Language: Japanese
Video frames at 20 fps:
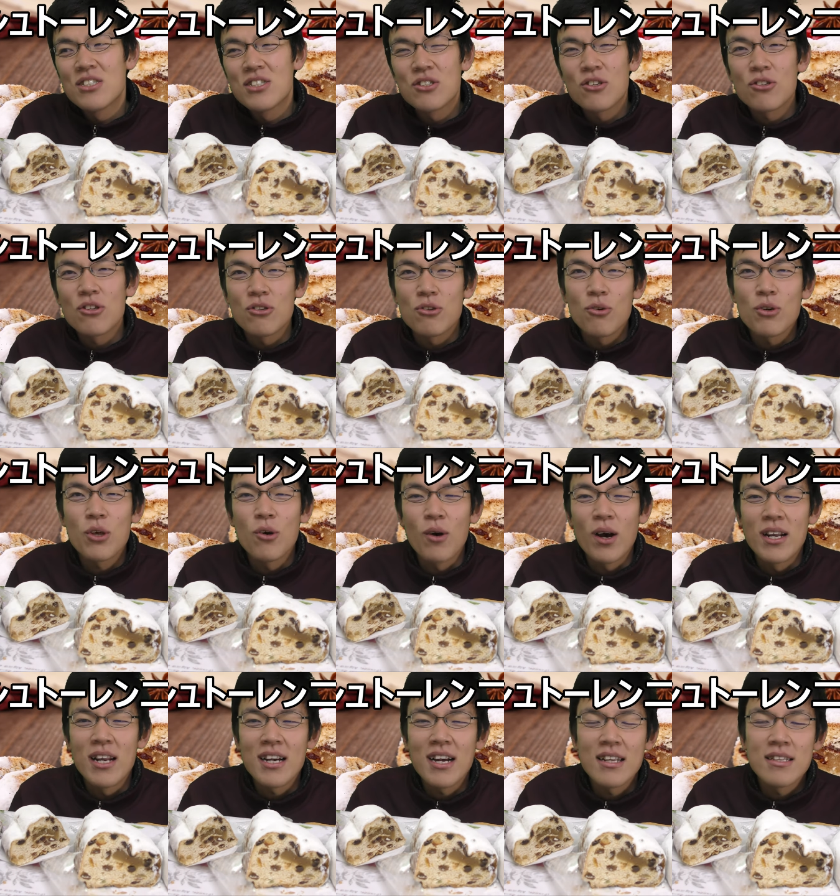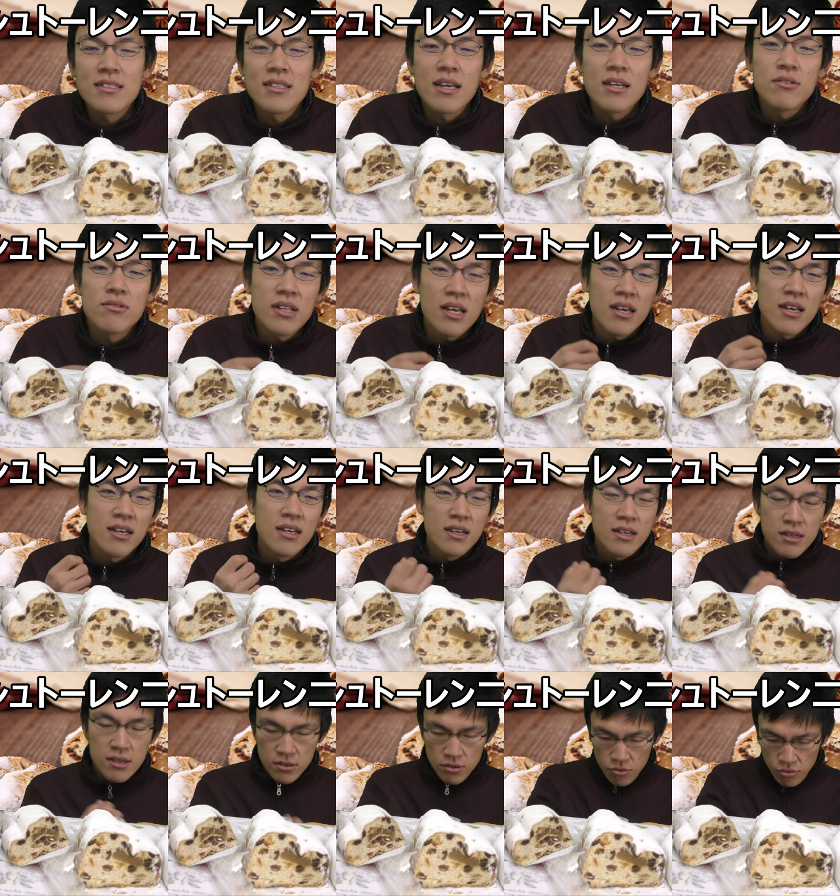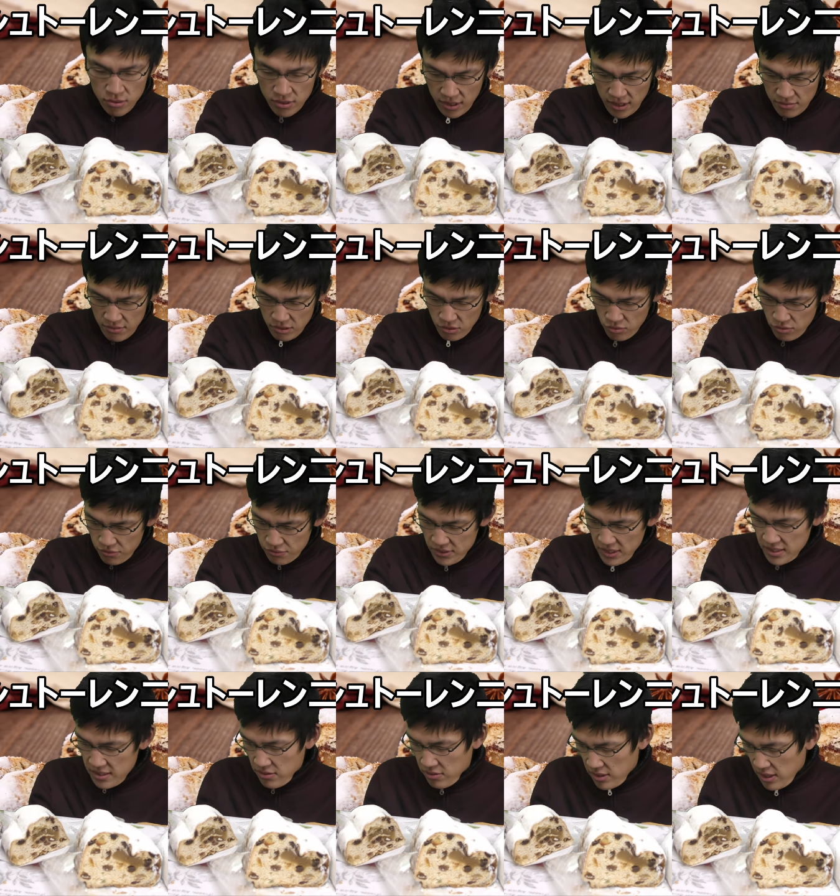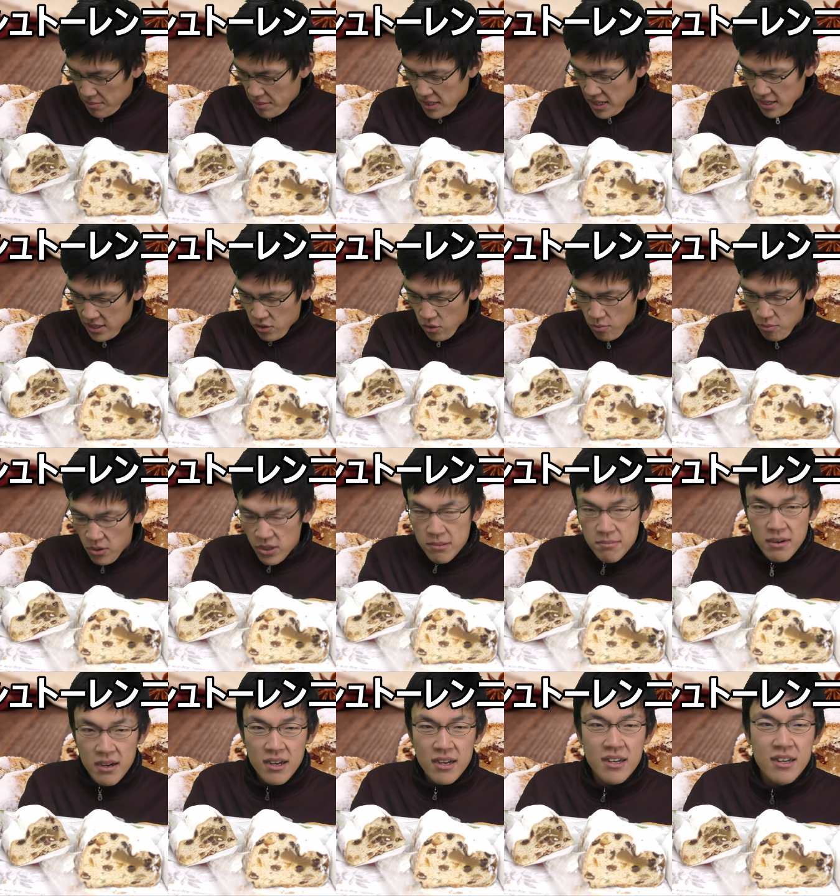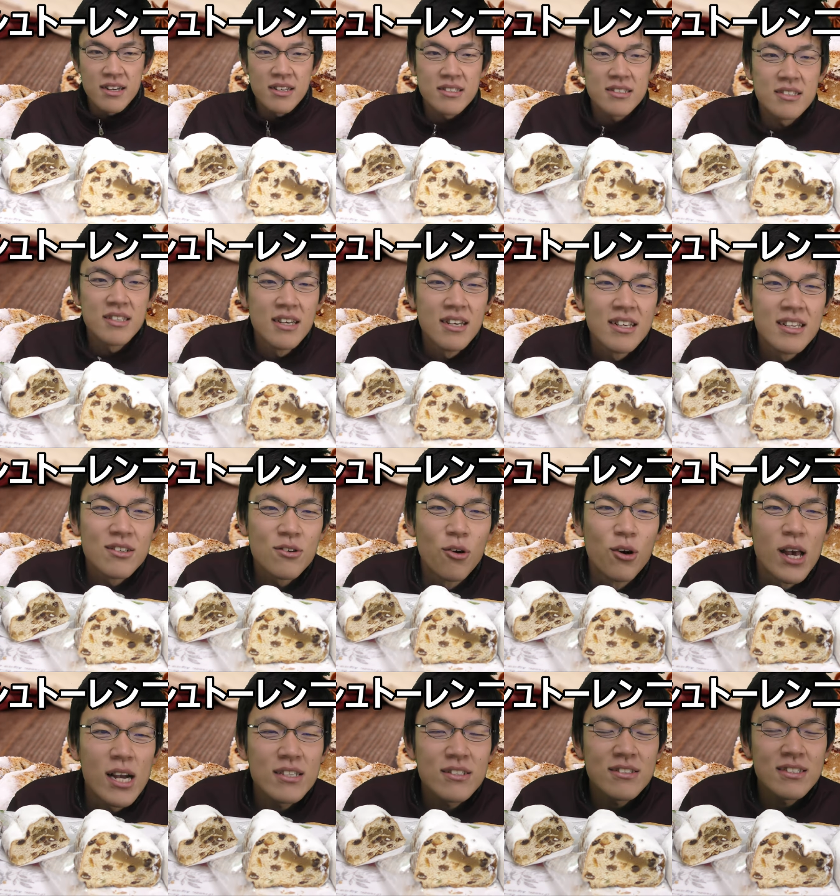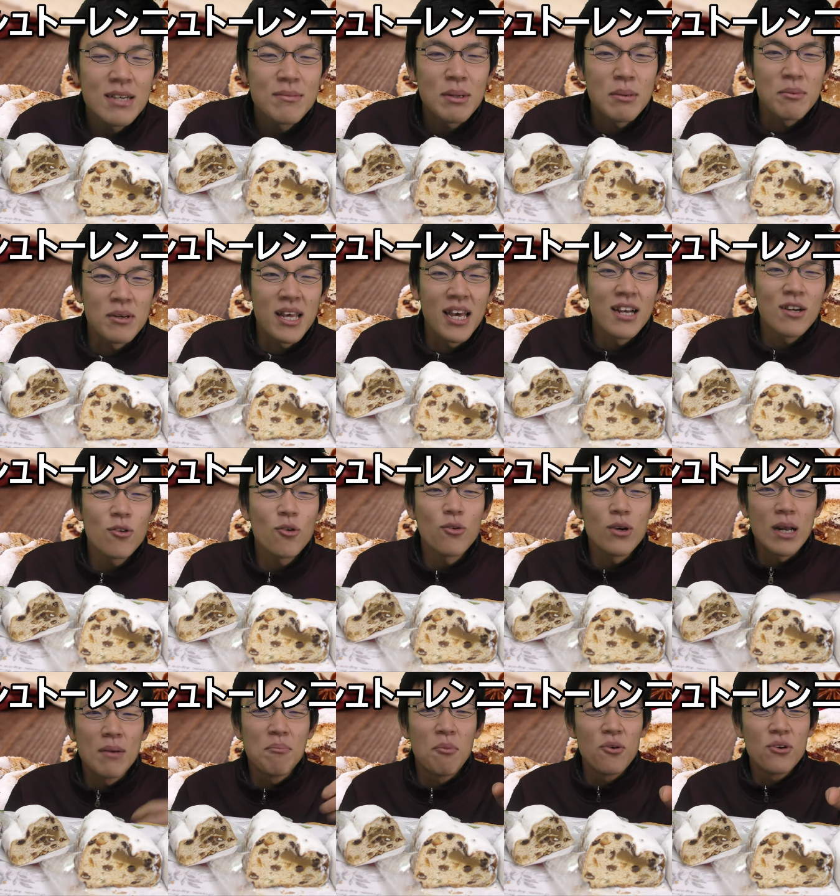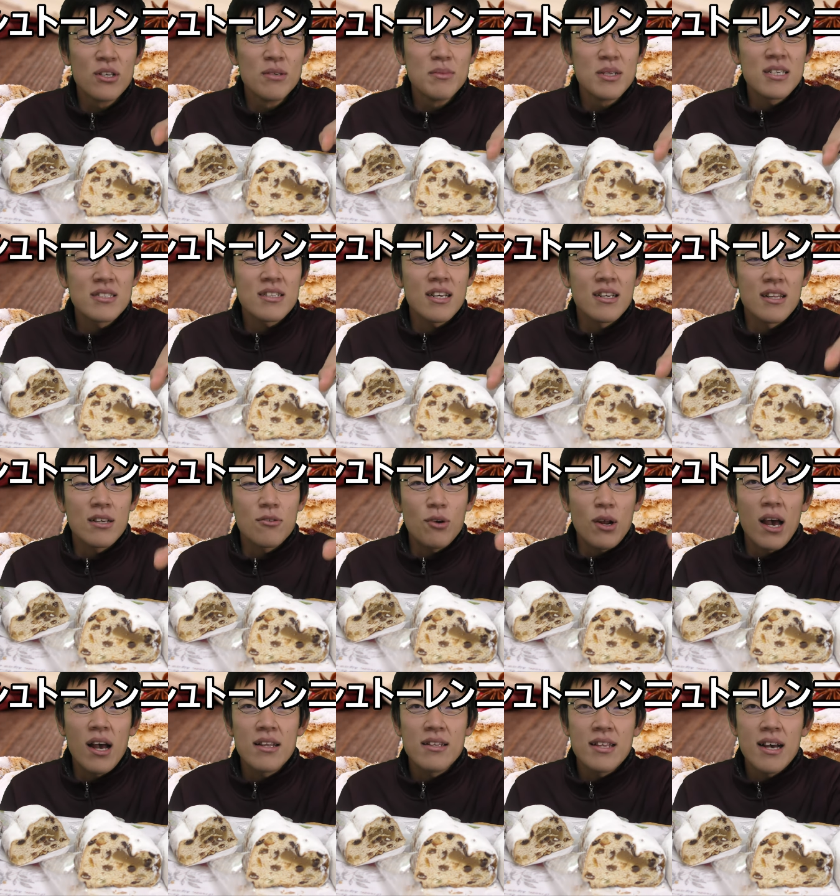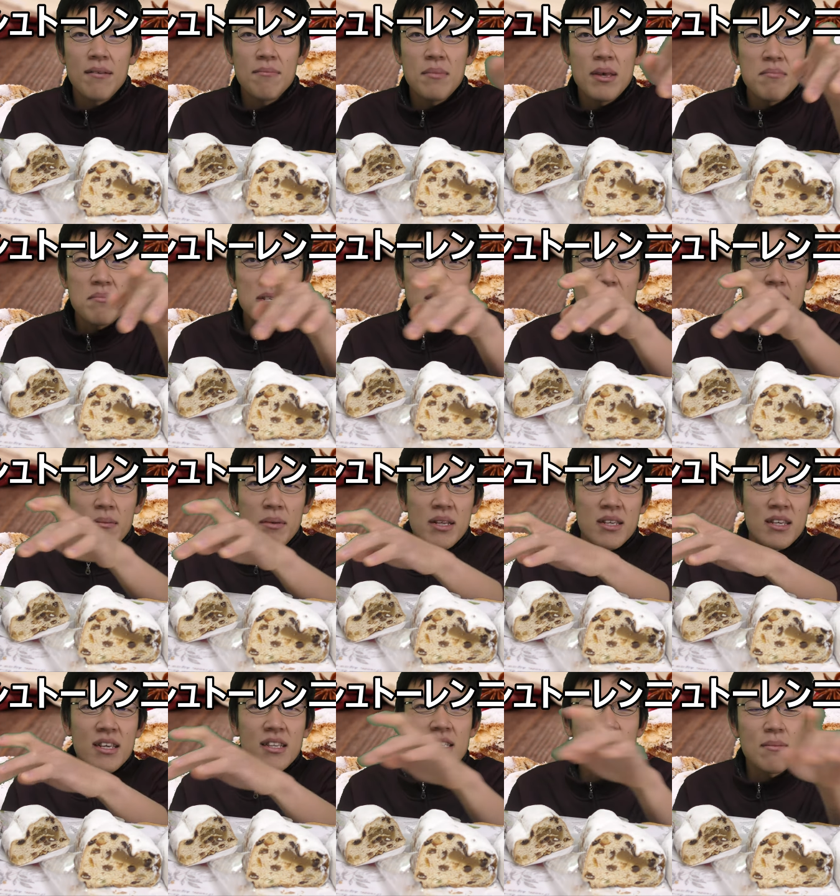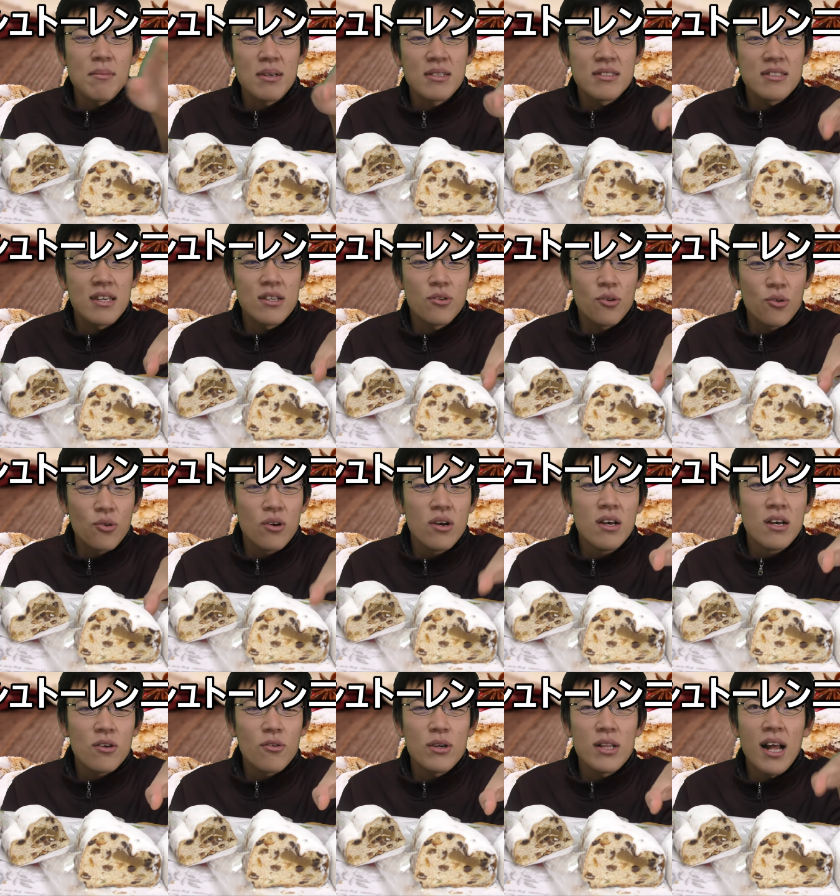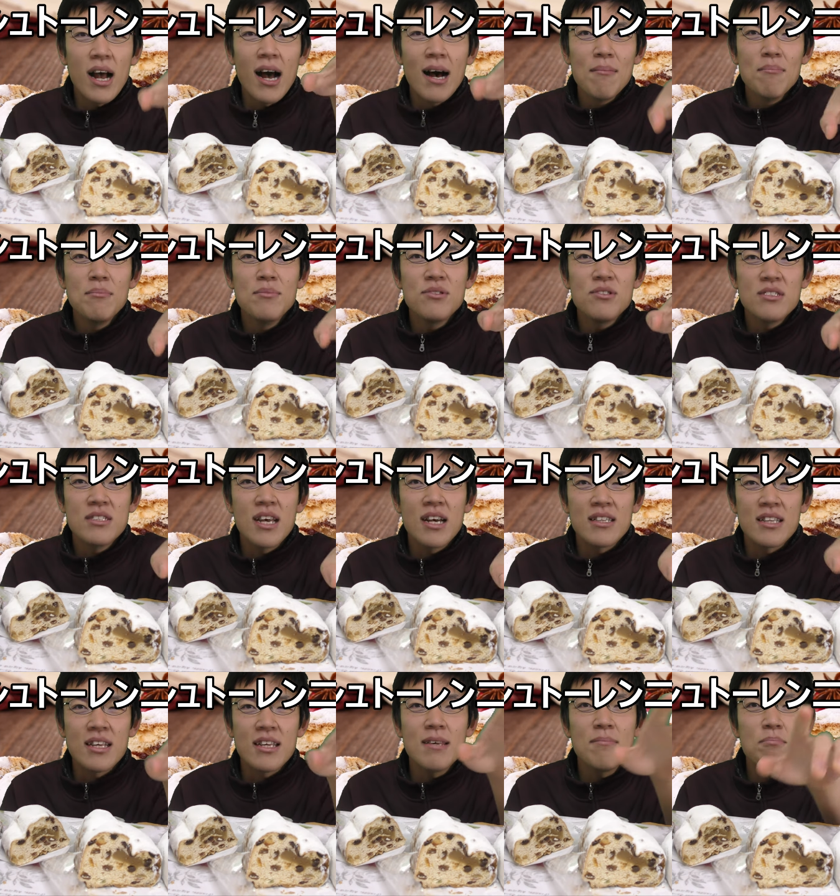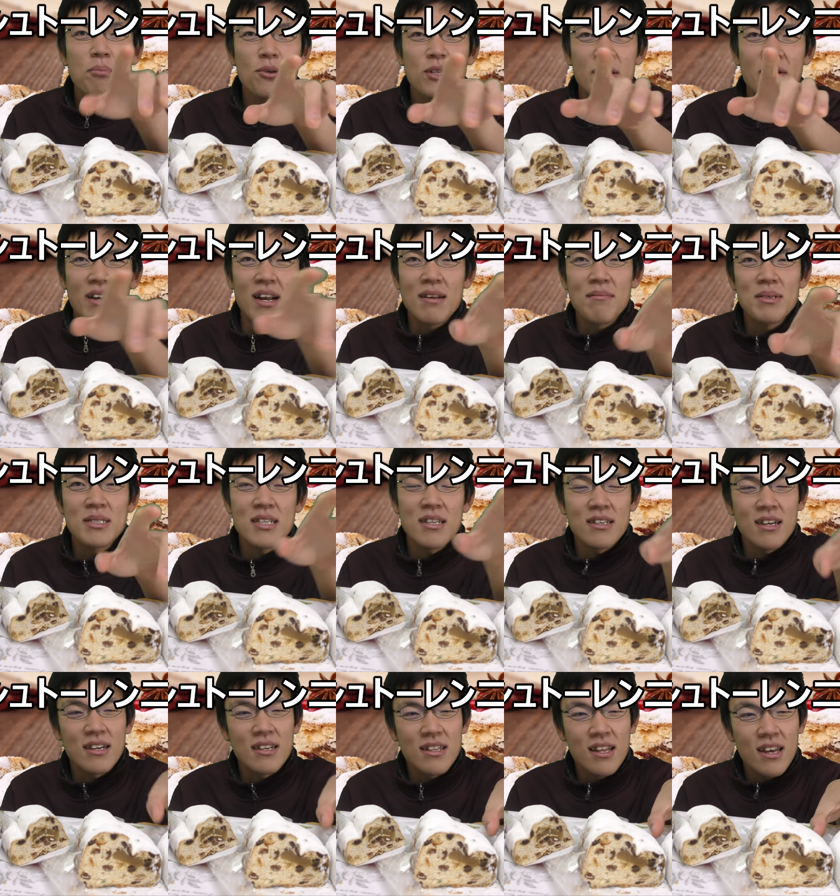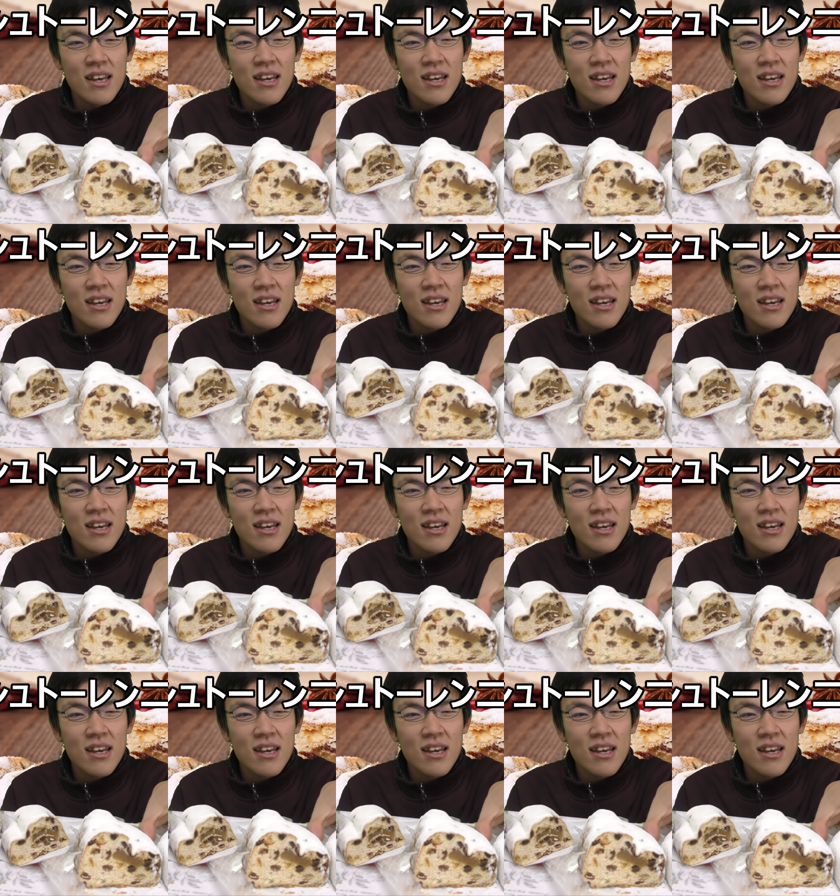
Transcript: ちょっと度胸がなかったので今回はこの2つを食べたいと思います 500g でも結構なボリュームですからねこれ断面見せるために切ってますけどこれで半分でやって1本ではなりませんからね